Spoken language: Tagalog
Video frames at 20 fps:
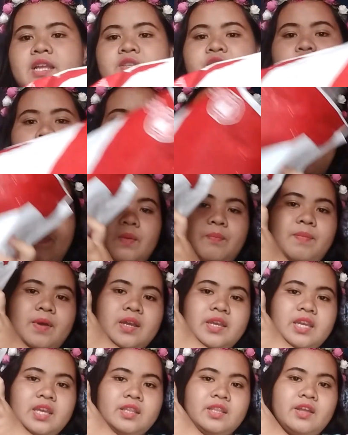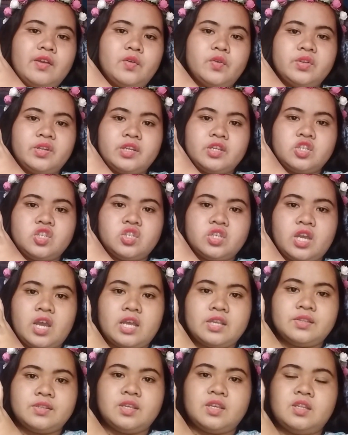Yan, so ipapakita ko na siya
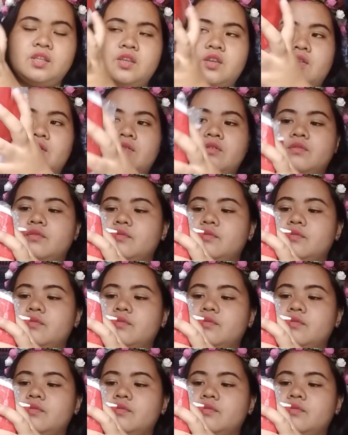sa inyo.